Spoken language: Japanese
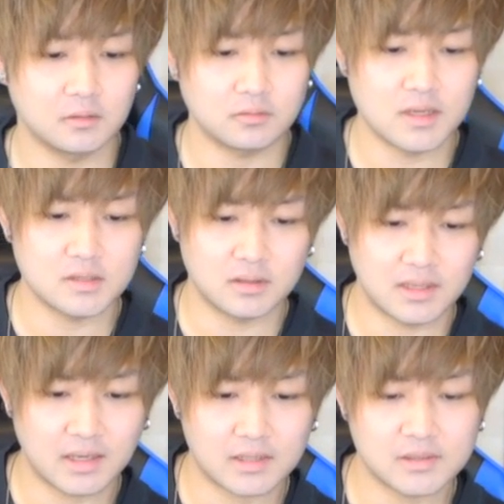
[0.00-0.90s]
クエスト
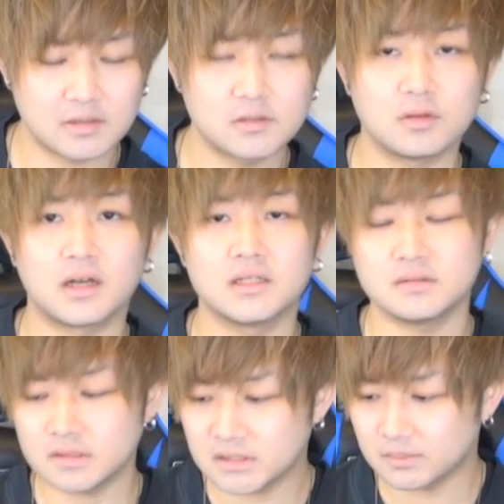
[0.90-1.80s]
で活躍しそうな感じ
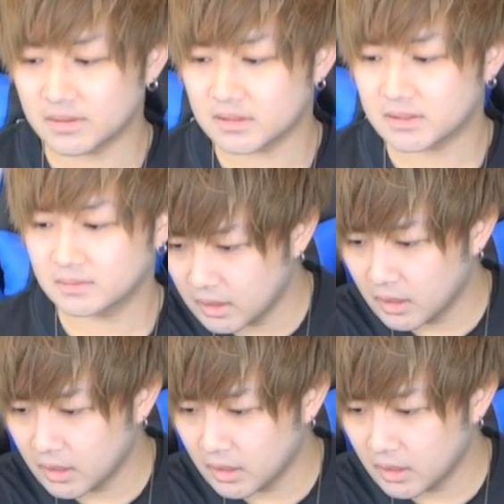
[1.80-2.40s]
はしてます。